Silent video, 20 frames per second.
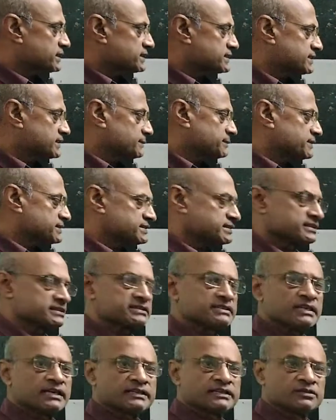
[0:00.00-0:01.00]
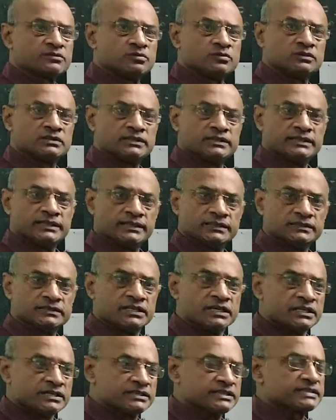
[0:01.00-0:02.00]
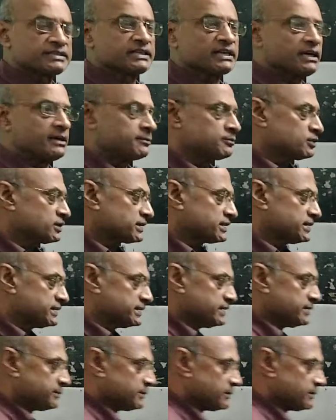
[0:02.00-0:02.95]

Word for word: किसी भी संस्था की खुलती है जिसे हम लोग हिंदी